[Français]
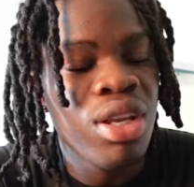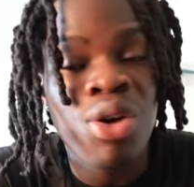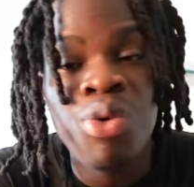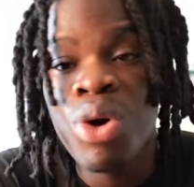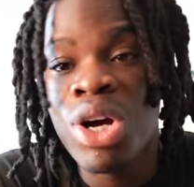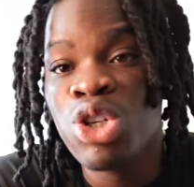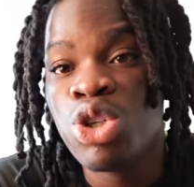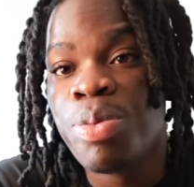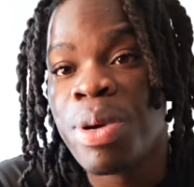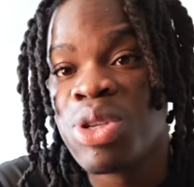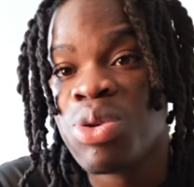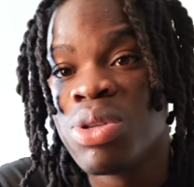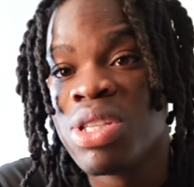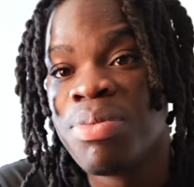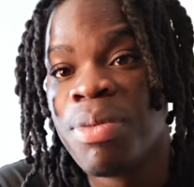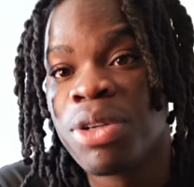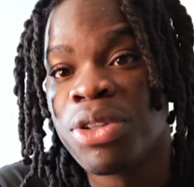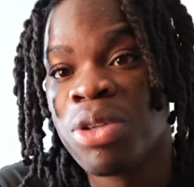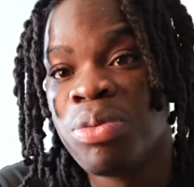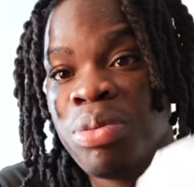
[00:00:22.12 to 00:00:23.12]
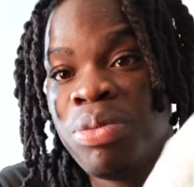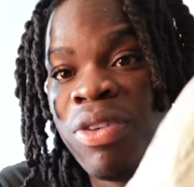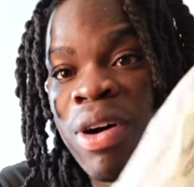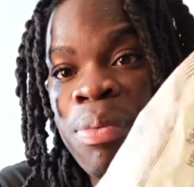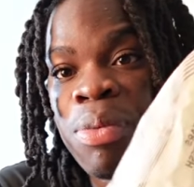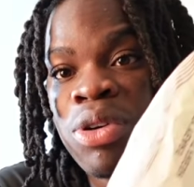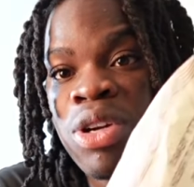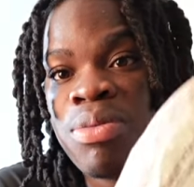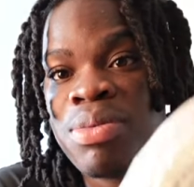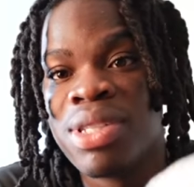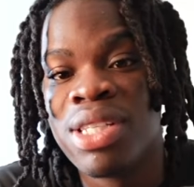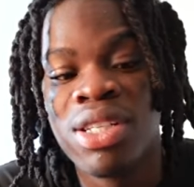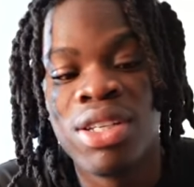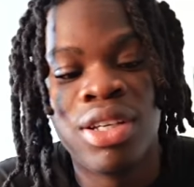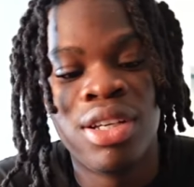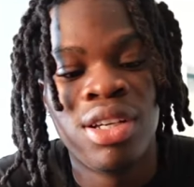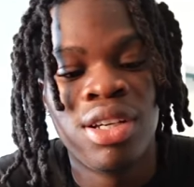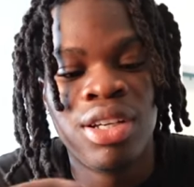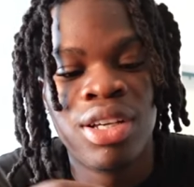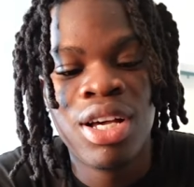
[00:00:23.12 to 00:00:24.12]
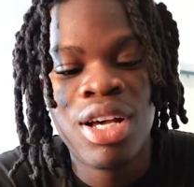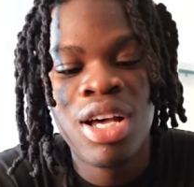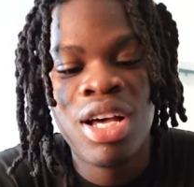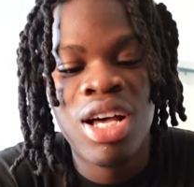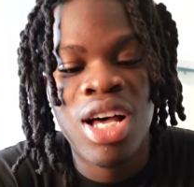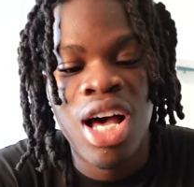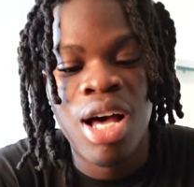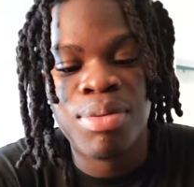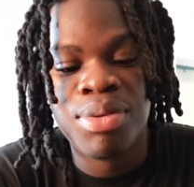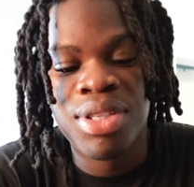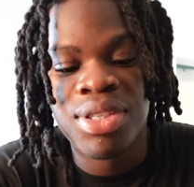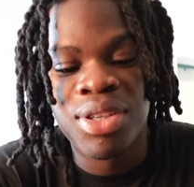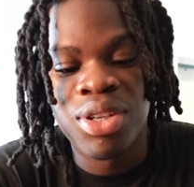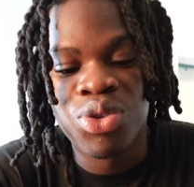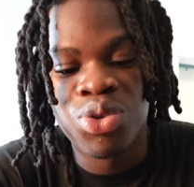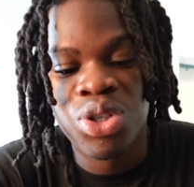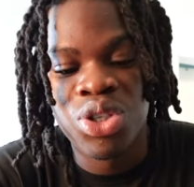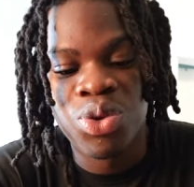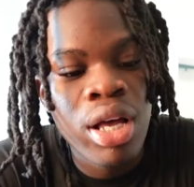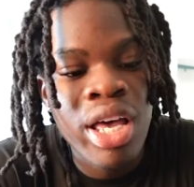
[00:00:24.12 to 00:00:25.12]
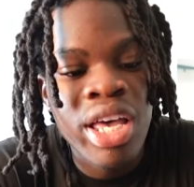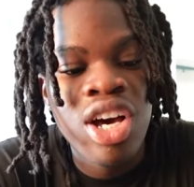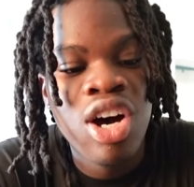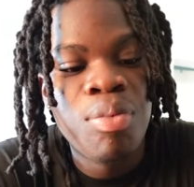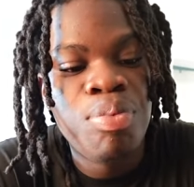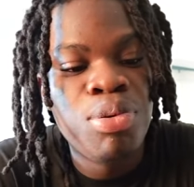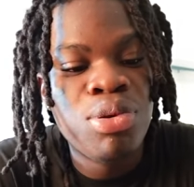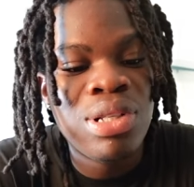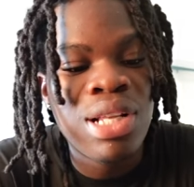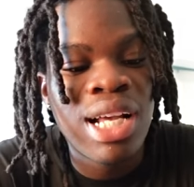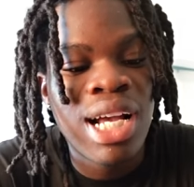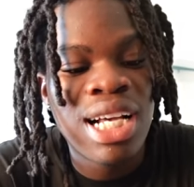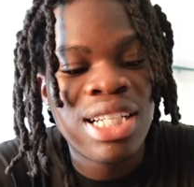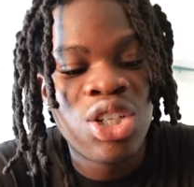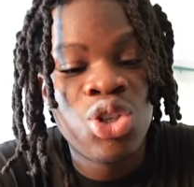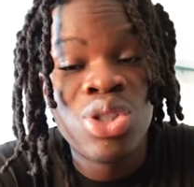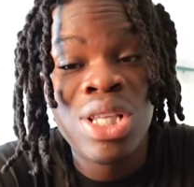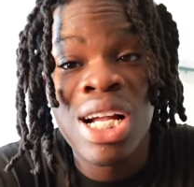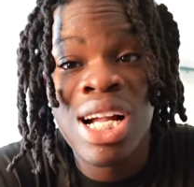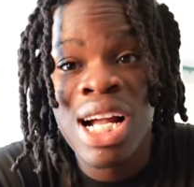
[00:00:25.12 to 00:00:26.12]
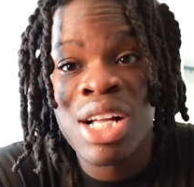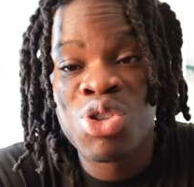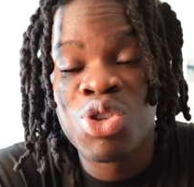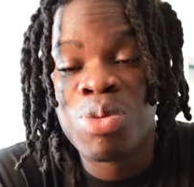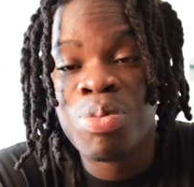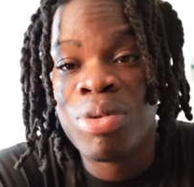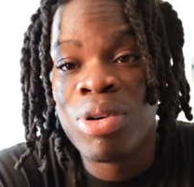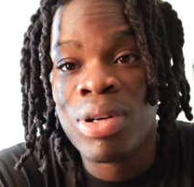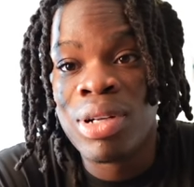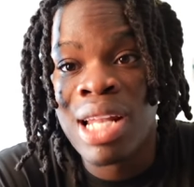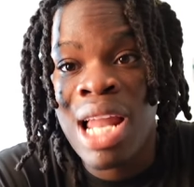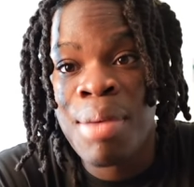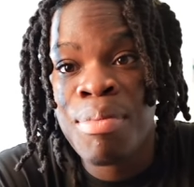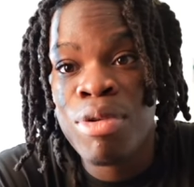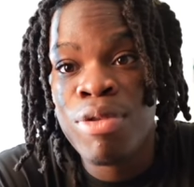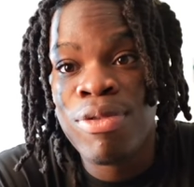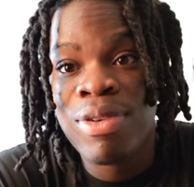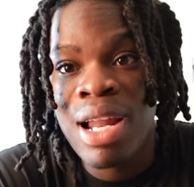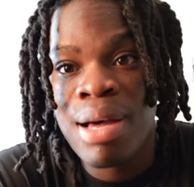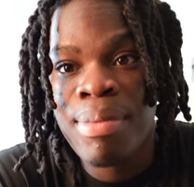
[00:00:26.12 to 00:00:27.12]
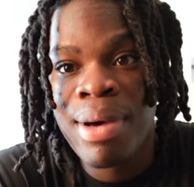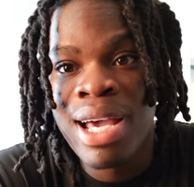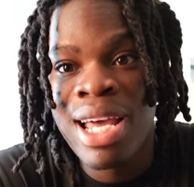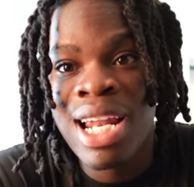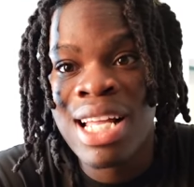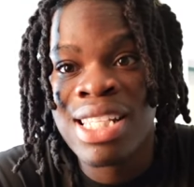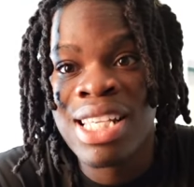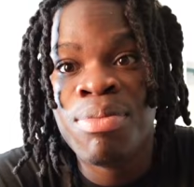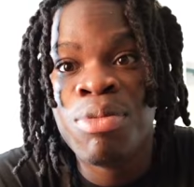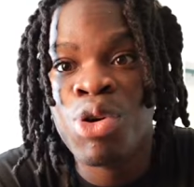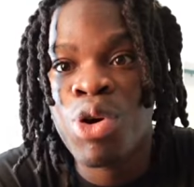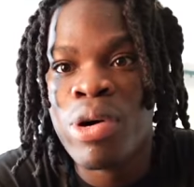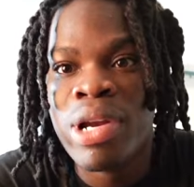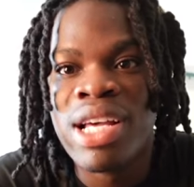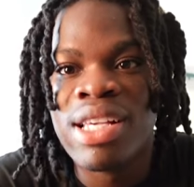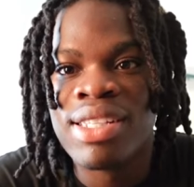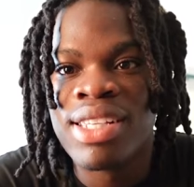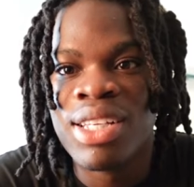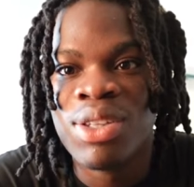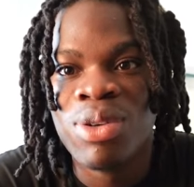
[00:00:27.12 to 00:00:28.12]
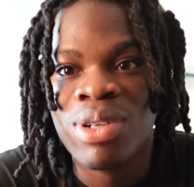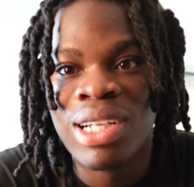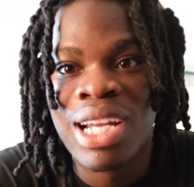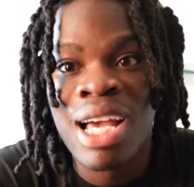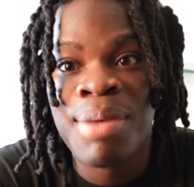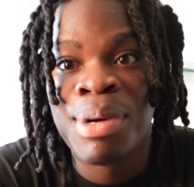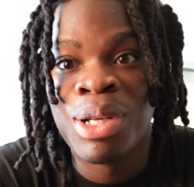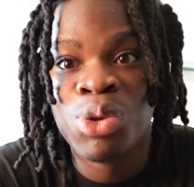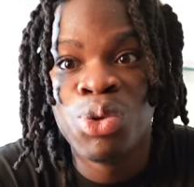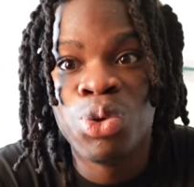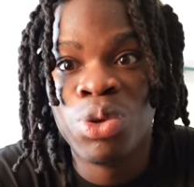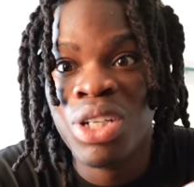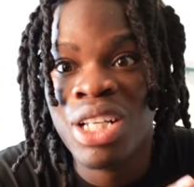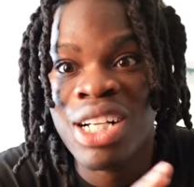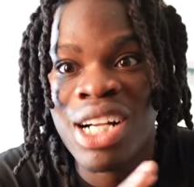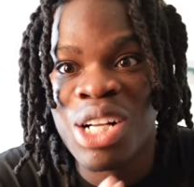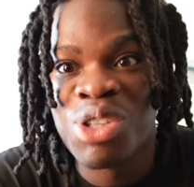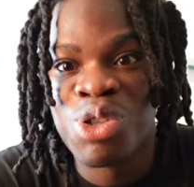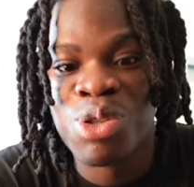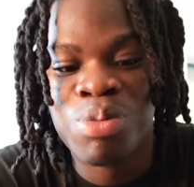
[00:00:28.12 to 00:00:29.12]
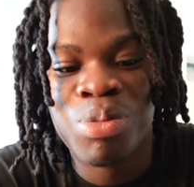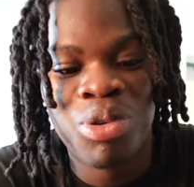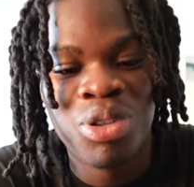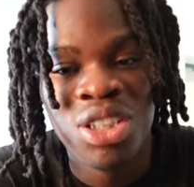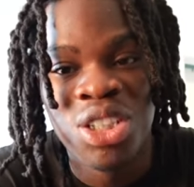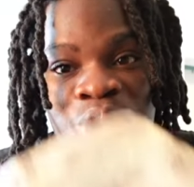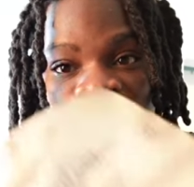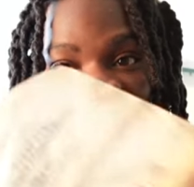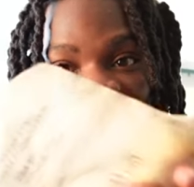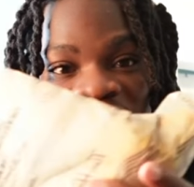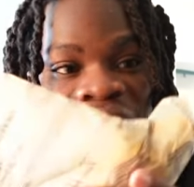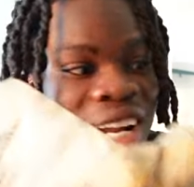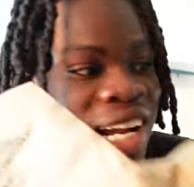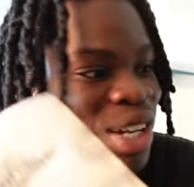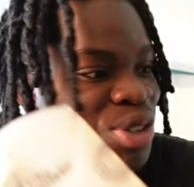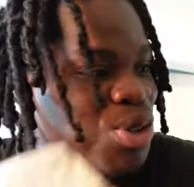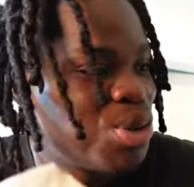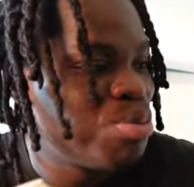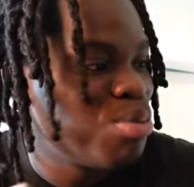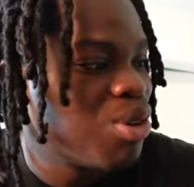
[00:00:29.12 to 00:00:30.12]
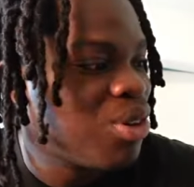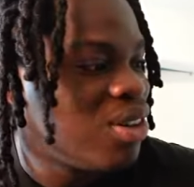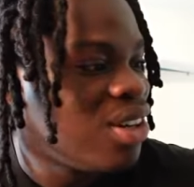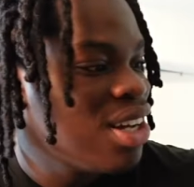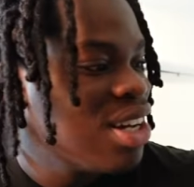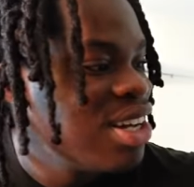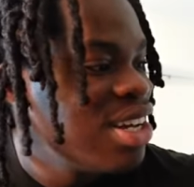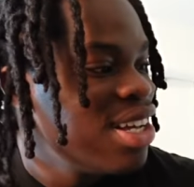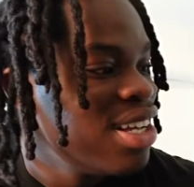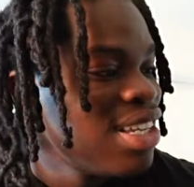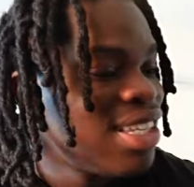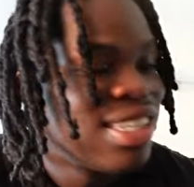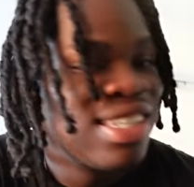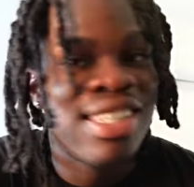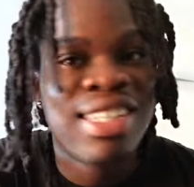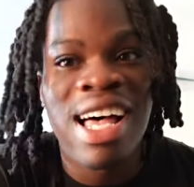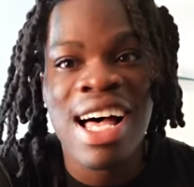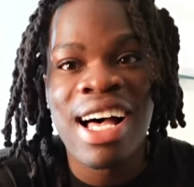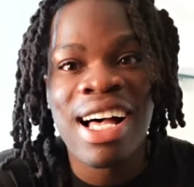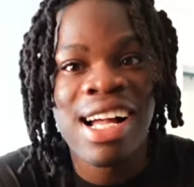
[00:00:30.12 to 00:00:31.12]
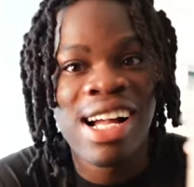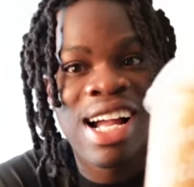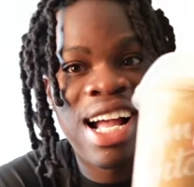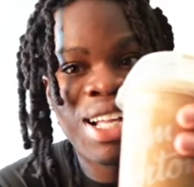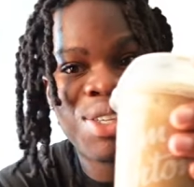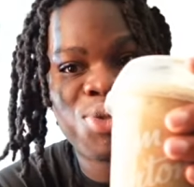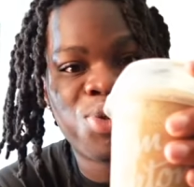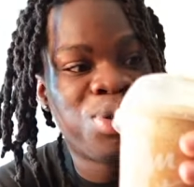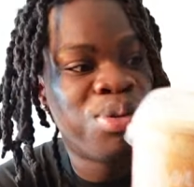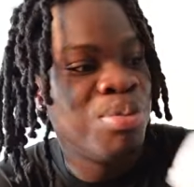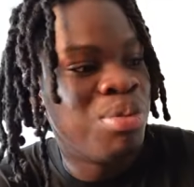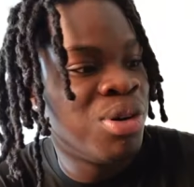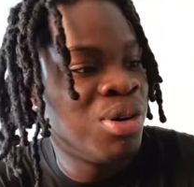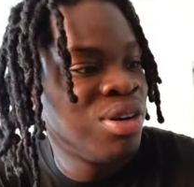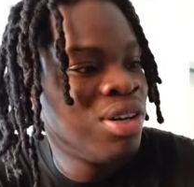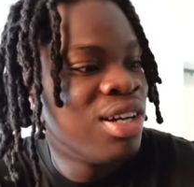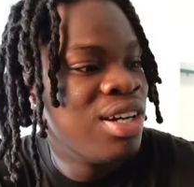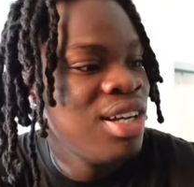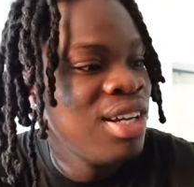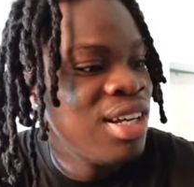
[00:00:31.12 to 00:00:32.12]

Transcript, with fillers: ouais, je suis passé au petit matin pour pouvoir prendre un petit un petit sandwich. Et en plus, les gars, j'ai eu ça gratuitement. La meuf là-bas, elle a dit, elle me connaissait. Donc là, elle m'a tout donné gratuitement. J'ai eu ça gratuitement, ça gratuitement